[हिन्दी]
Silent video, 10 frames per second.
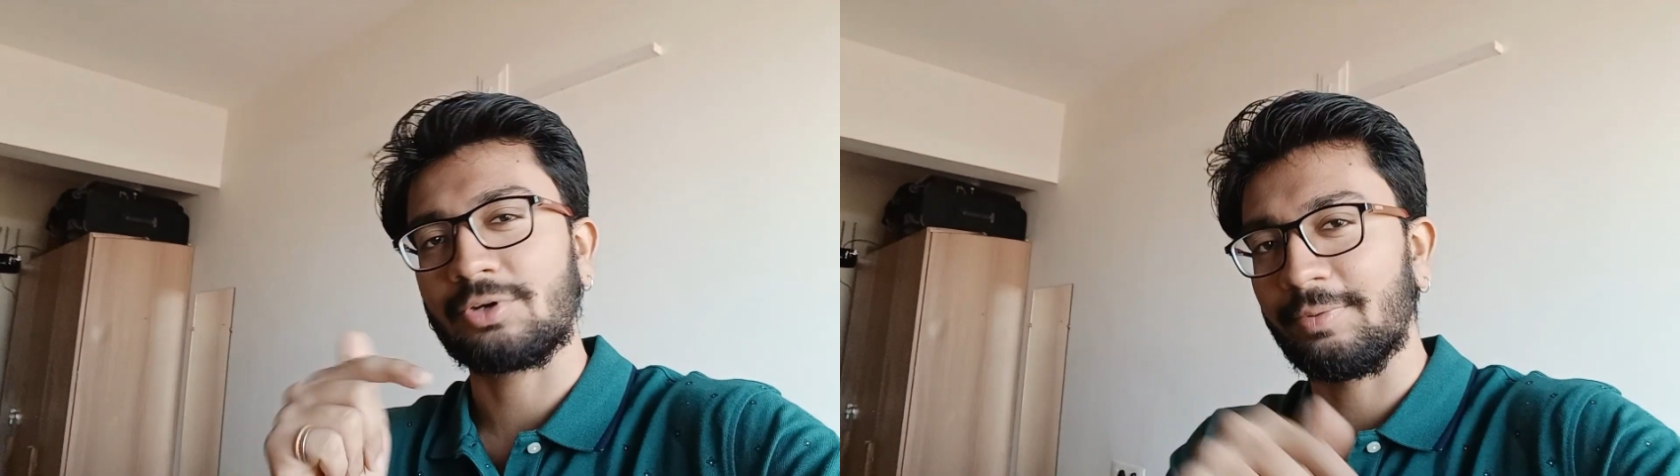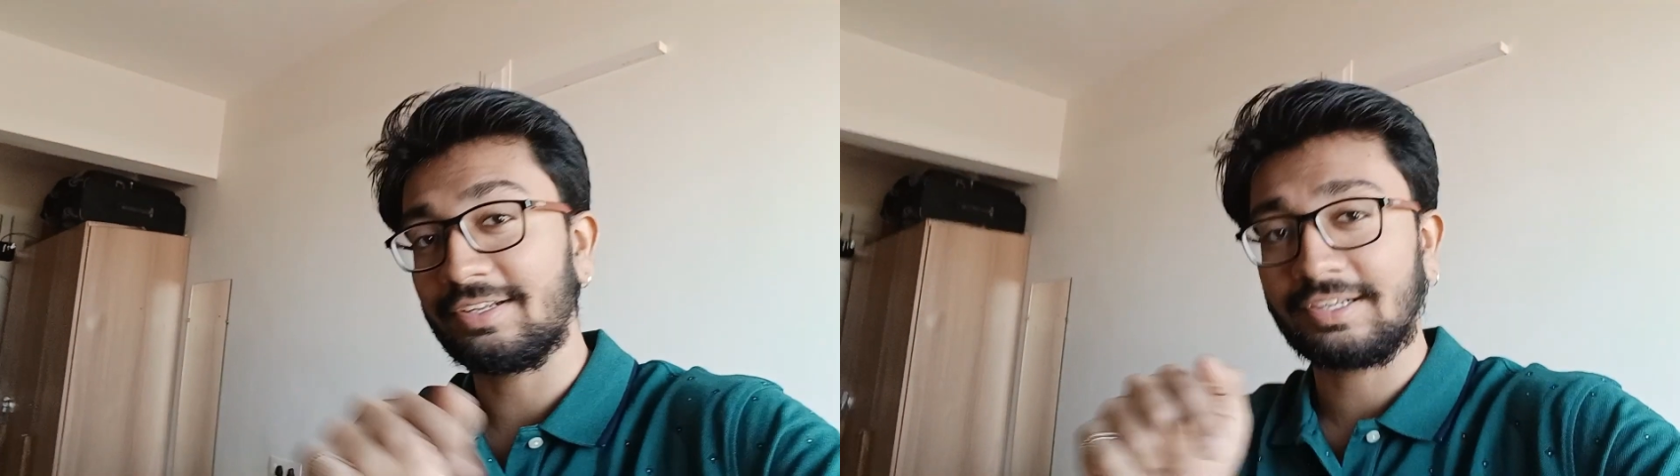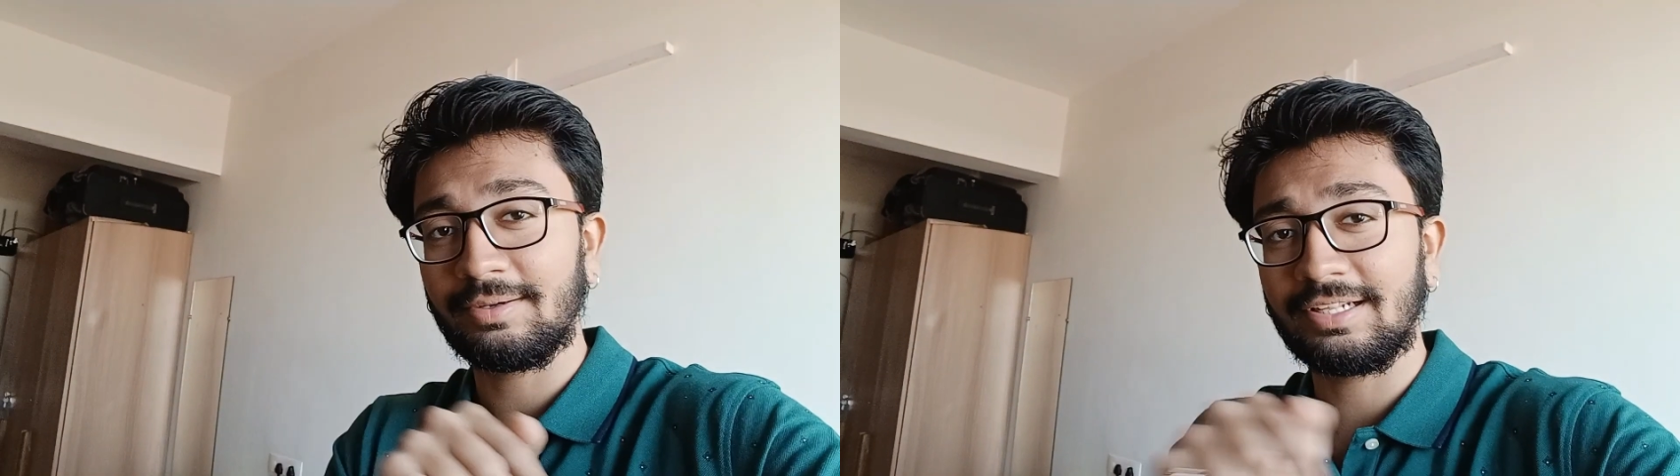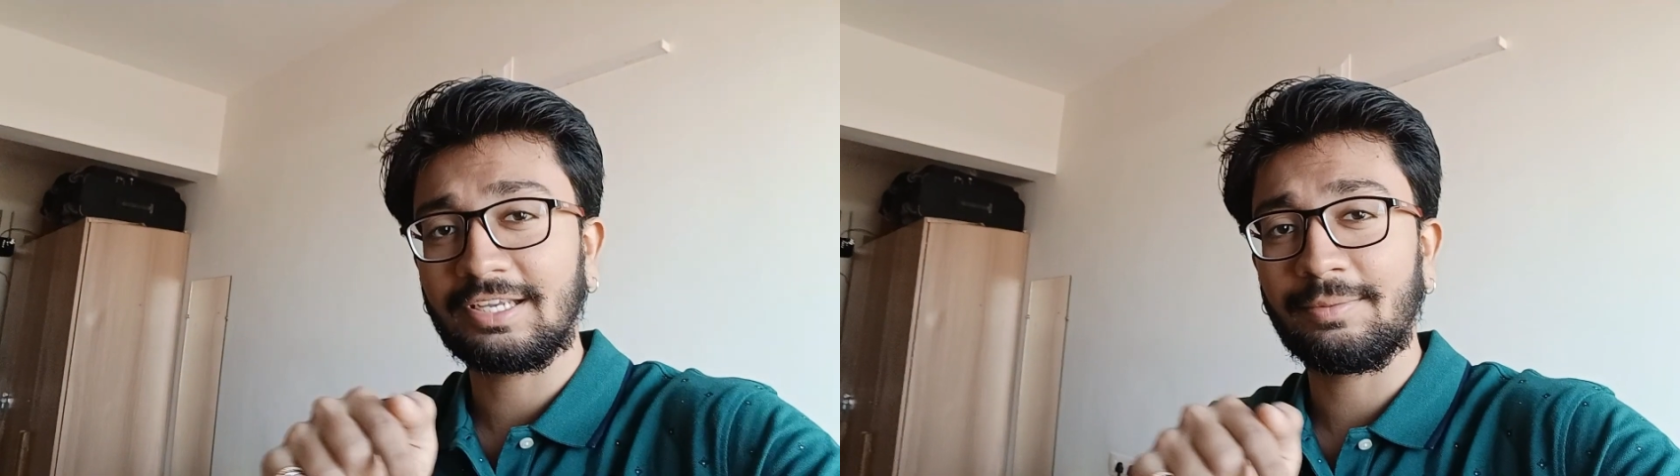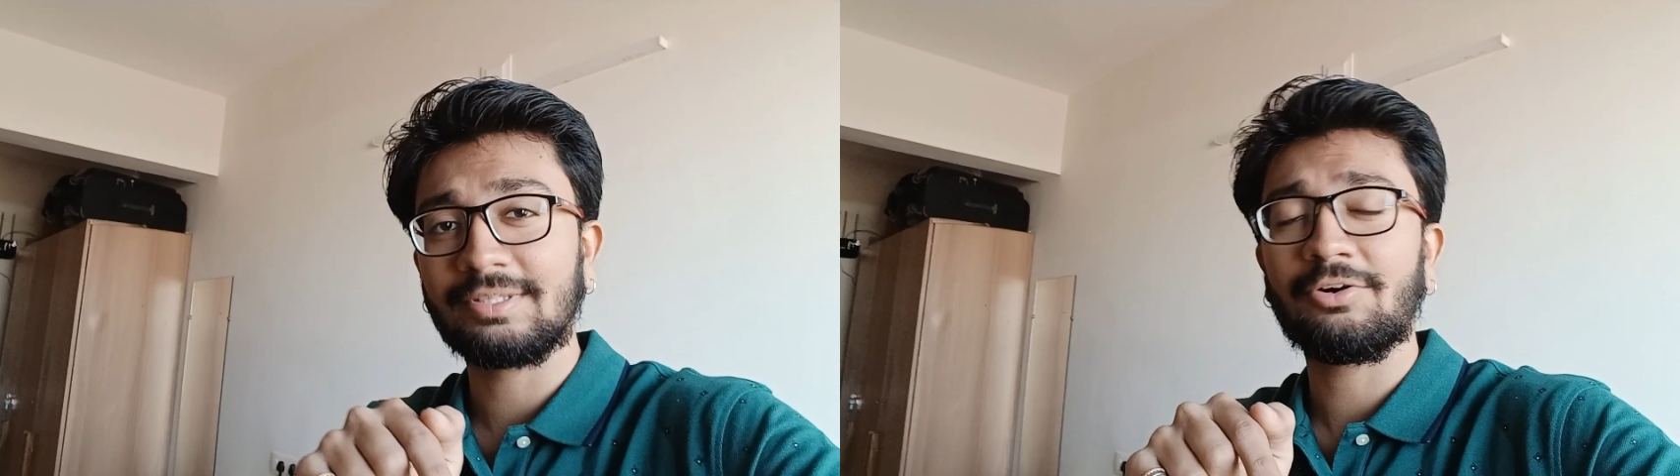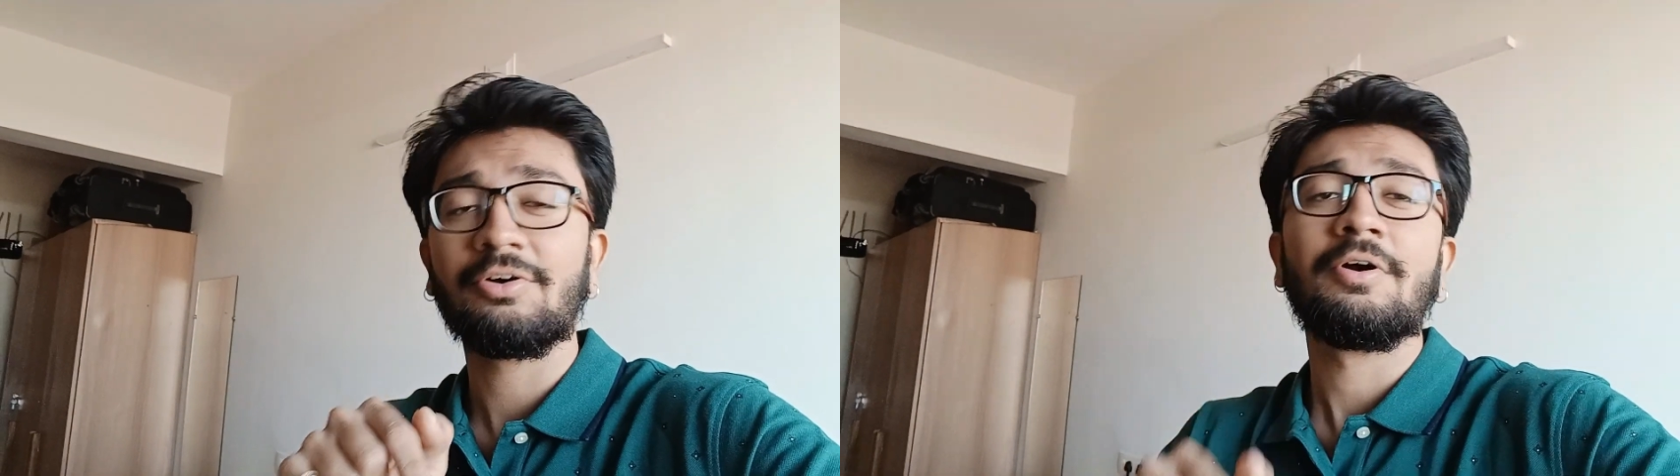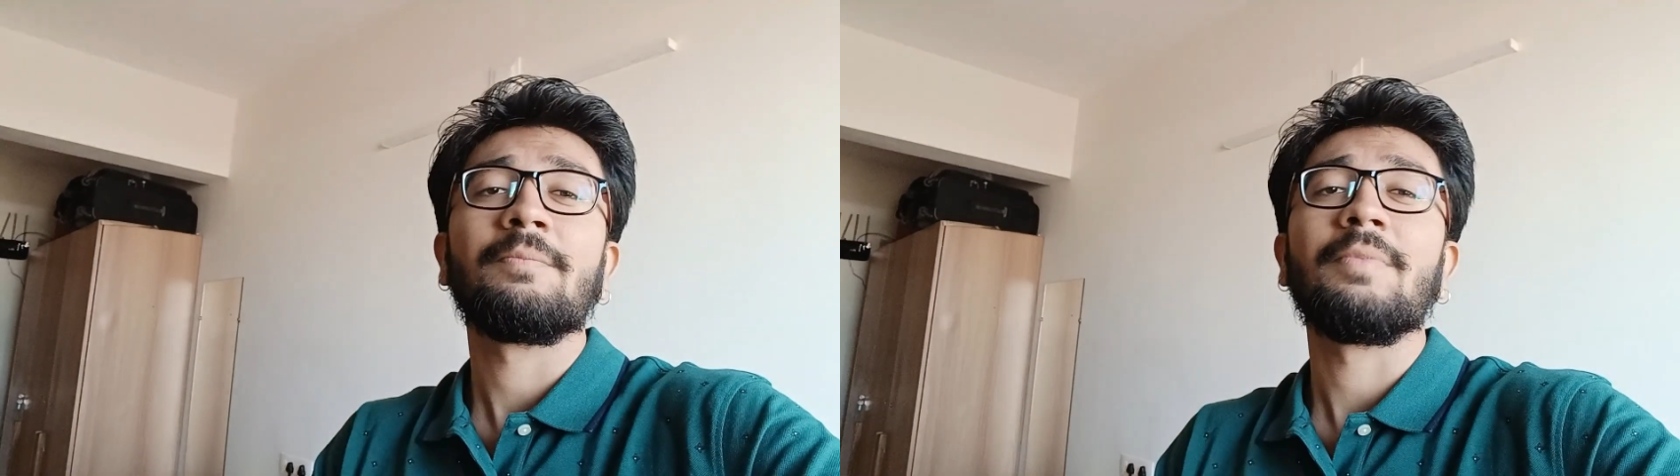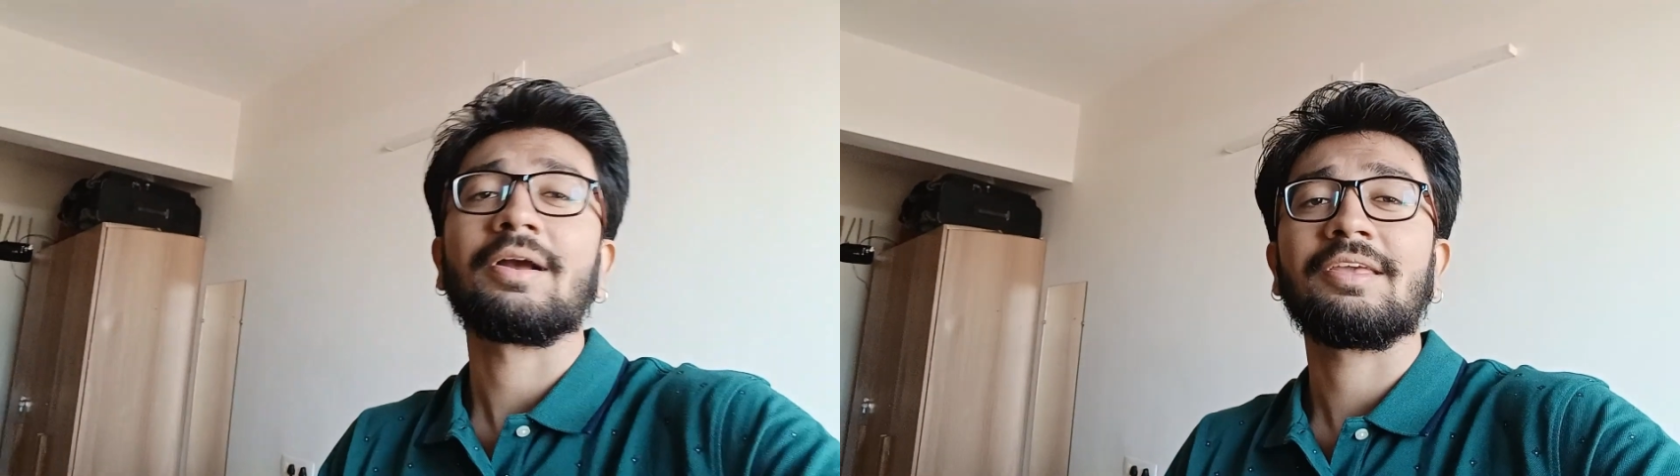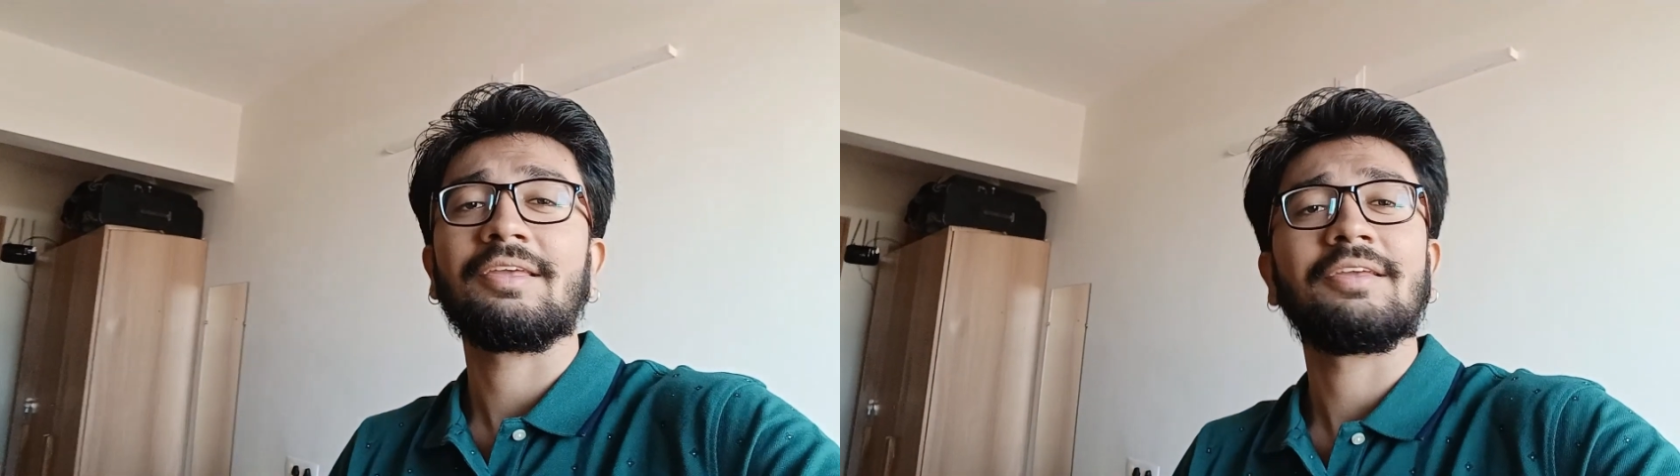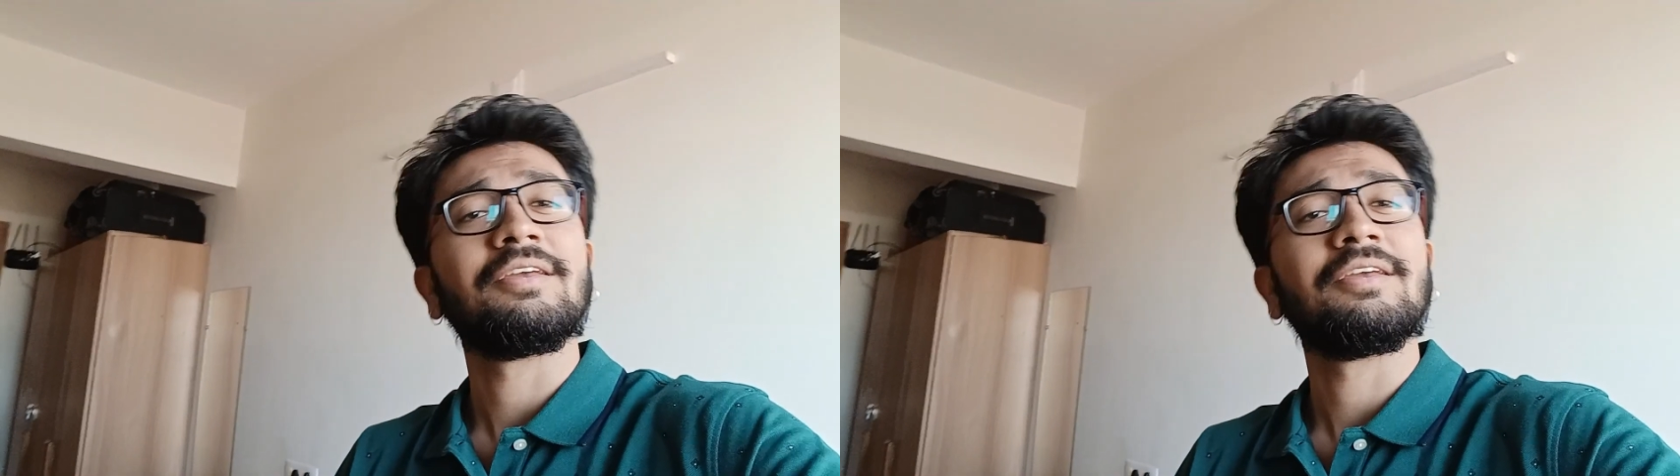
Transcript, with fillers: कमेंट करके लिख के बताओ बाकी